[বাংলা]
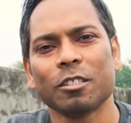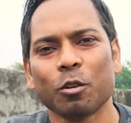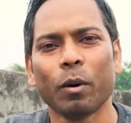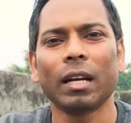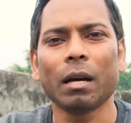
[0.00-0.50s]
সো
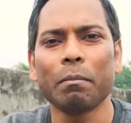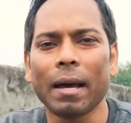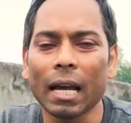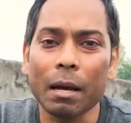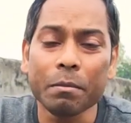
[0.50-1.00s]
ওয়েলকাম
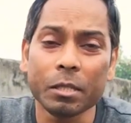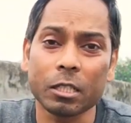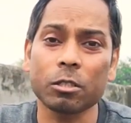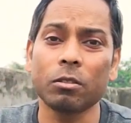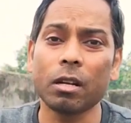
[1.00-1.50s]
ব্যাক আমি
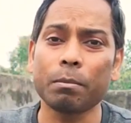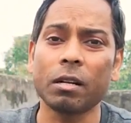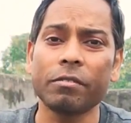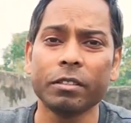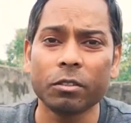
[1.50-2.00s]
বিশ্বাস করি
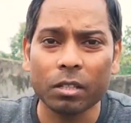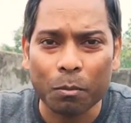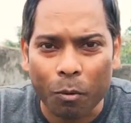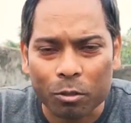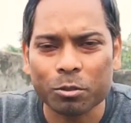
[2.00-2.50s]
আপনারা ভিডিওটা
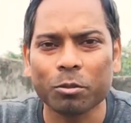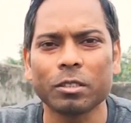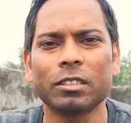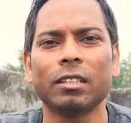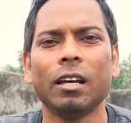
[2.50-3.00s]
পজ
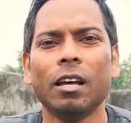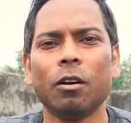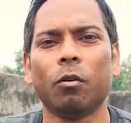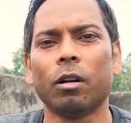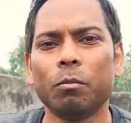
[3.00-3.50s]
করেছেন
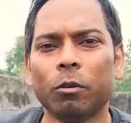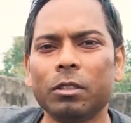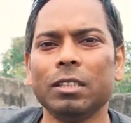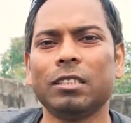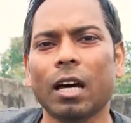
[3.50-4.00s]
করে
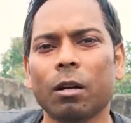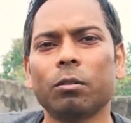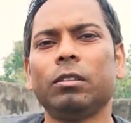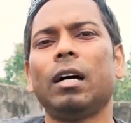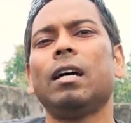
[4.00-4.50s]
মথি চার
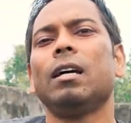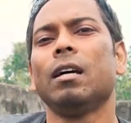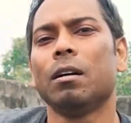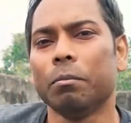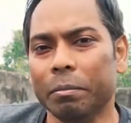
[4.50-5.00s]
অধ্যায়
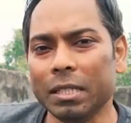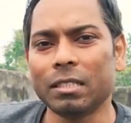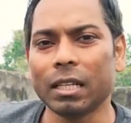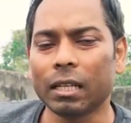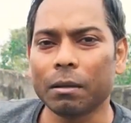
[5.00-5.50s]
বিশ
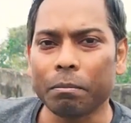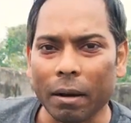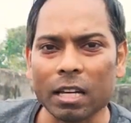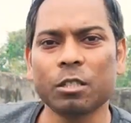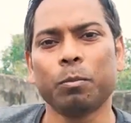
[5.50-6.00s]
থেকে
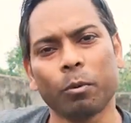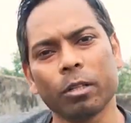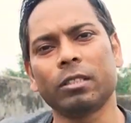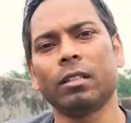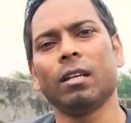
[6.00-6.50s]
বাইশ
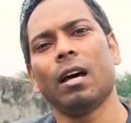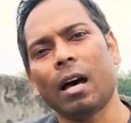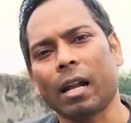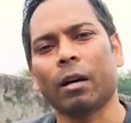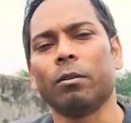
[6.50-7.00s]
পড়েছেন
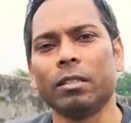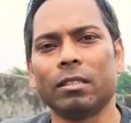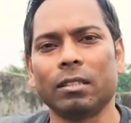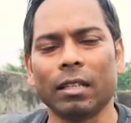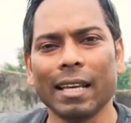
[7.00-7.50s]
আর এখন
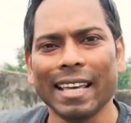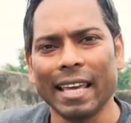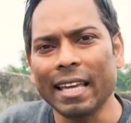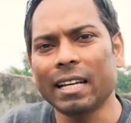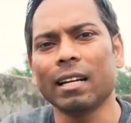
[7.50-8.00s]
এসছেন
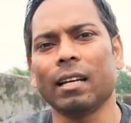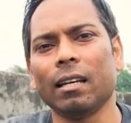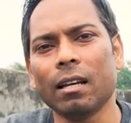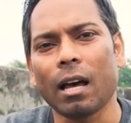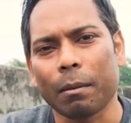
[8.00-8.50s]
এইখানে
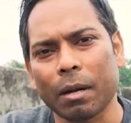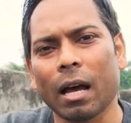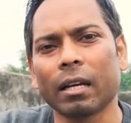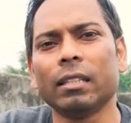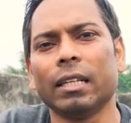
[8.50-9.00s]
আমরা
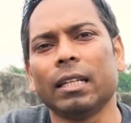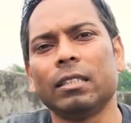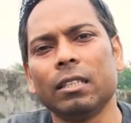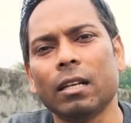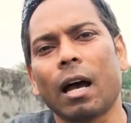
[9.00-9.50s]
আগে
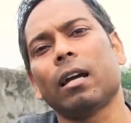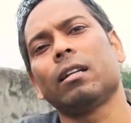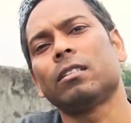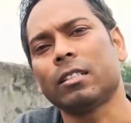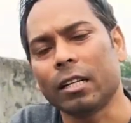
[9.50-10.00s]
দেখেছি
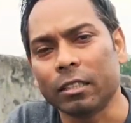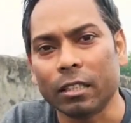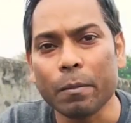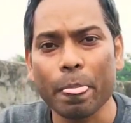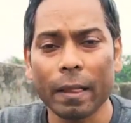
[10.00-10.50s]
আগের
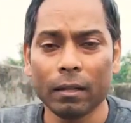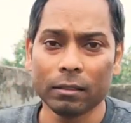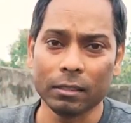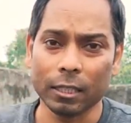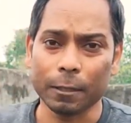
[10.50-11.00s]
স্টাডিতে
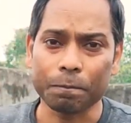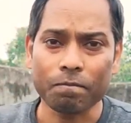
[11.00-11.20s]
যে